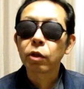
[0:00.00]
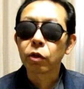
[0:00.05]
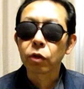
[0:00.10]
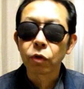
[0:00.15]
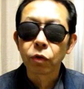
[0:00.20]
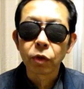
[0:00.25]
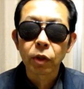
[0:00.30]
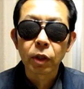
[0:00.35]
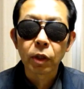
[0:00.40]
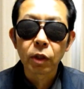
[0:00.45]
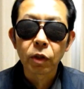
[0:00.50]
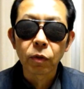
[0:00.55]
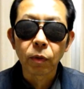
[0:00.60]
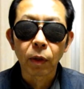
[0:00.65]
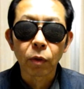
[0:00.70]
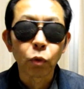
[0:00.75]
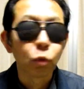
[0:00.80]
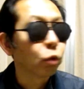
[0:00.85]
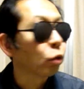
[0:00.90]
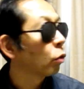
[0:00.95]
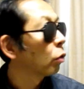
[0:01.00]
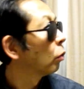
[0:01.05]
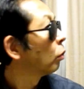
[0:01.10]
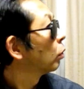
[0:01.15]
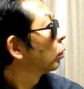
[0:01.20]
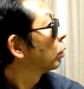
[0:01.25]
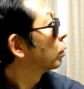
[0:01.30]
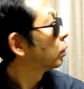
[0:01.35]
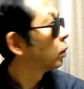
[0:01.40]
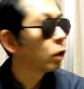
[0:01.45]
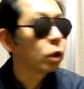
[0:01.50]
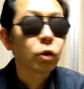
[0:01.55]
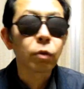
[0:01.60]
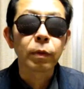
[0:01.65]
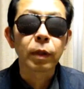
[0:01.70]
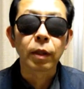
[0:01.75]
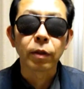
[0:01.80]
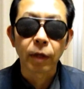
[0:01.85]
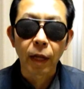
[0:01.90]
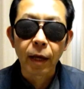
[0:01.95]
11日は今度の日曜日
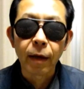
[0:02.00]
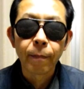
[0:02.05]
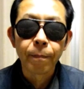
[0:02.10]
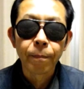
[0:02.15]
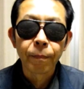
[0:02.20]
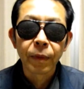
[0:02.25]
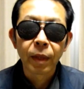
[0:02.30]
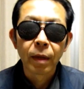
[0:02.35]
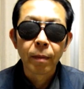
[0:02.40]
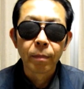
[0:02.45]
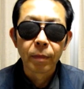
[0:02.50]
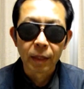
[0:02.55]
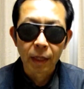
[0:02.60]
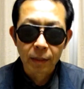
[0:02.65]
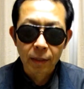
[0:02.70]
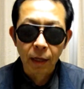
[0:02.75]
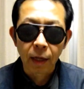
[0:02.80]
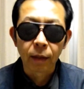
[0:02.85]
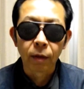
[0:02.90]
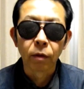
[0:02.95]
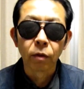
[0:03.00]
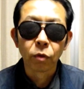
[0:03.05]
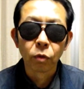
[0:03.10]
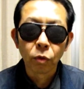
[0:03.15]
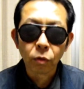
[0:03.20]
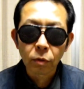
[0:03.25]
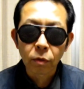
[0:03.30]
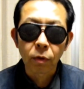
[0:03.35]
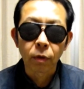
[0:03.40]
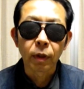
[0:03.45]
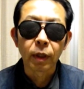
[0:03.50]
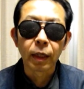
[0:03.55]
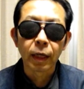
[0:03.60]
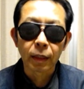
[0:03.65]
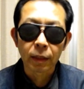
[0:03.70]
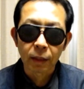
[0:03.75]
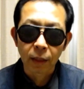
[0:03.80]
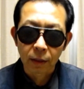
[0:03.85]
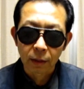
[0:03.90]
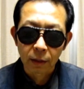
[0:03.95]
ですね。皆さんどうぞいらっ
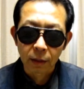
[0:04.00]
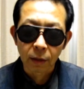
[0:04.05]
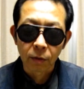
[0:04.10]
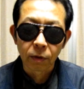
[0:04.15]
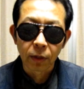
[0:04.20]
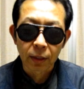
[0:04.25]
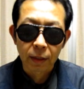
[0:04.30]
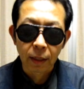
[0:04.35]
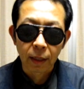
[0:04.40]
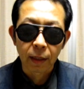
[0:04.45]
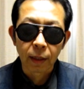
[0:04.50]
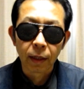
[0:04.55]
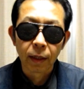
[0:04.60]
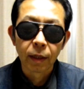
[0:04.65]
しゃってください。